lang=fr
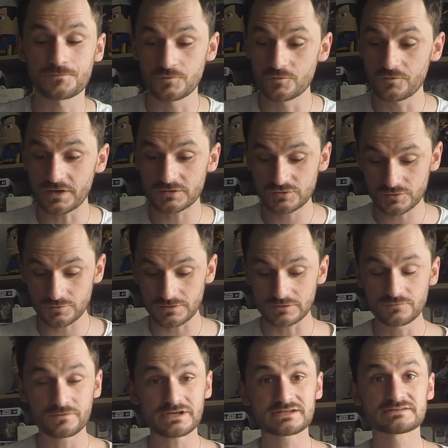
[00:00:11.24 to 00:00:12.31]
une ouverture de la
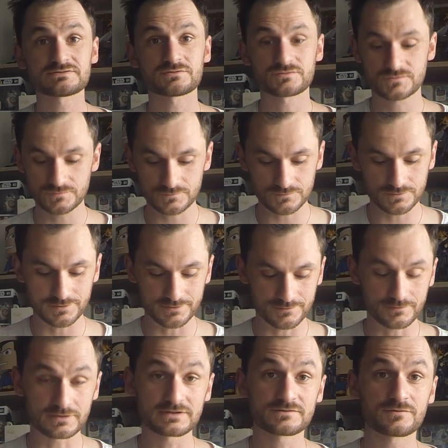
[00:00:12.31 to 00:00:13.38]
nouvelle extension, euh,
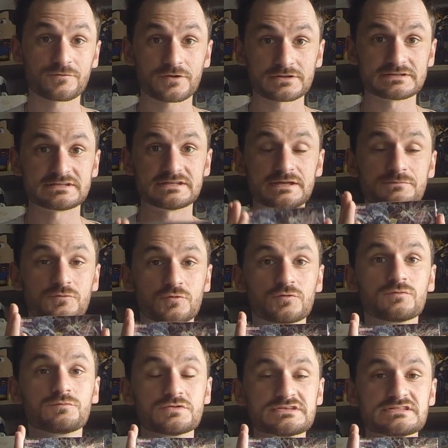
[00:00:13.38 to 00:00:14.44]
donc les Sauveurs des Ténèbres, donc
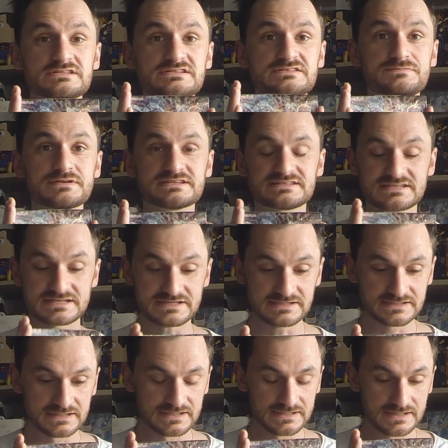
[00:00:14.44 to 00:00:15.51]
une petite display
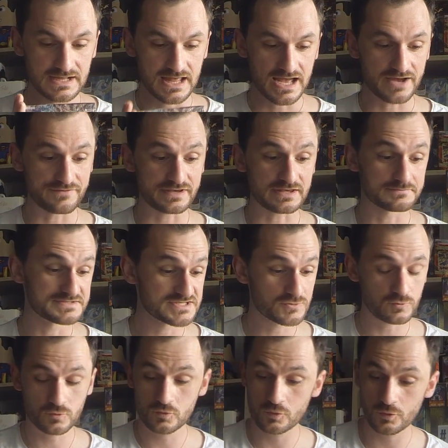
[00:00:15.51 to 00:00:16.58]
scellée, avec un petit
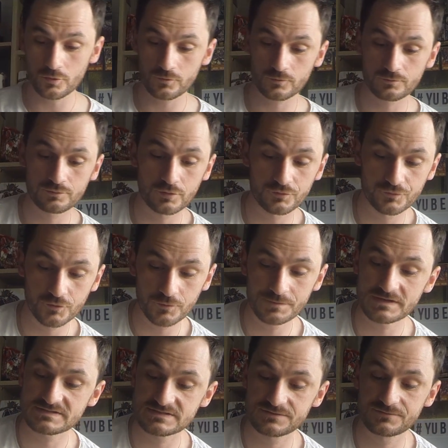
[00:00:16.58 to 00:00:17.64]
concours donc pour vous
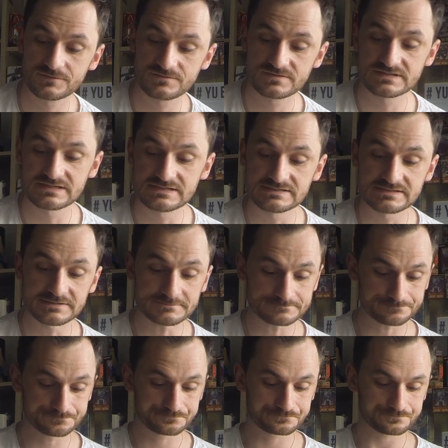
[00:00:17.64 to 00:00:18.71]
remercier de votre fidélité.
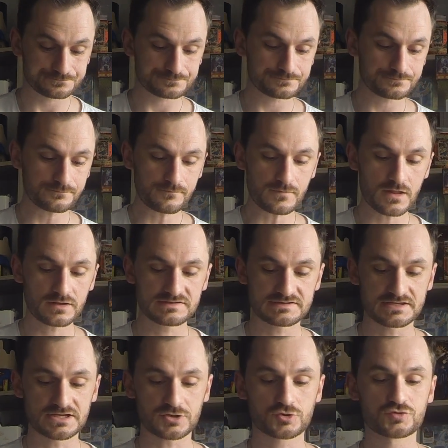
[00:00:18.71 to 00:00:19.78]

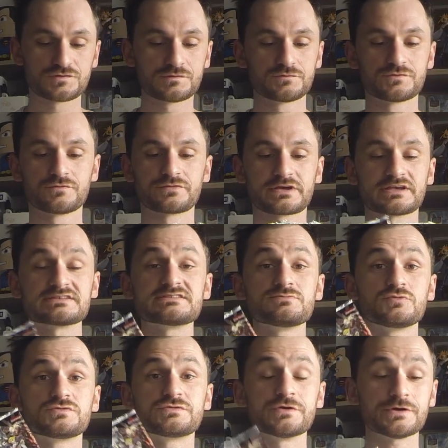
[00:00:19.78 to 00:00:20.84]
C'est-à-dire que je vais vous offrir 6
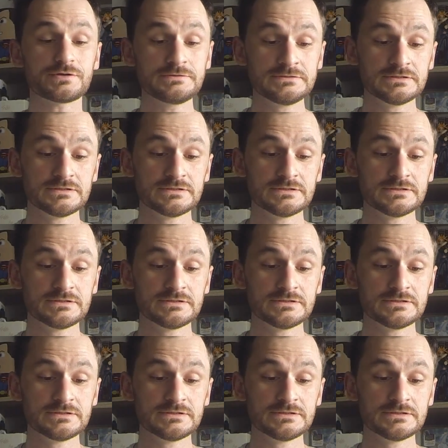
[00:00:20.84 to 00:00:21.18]
boosters,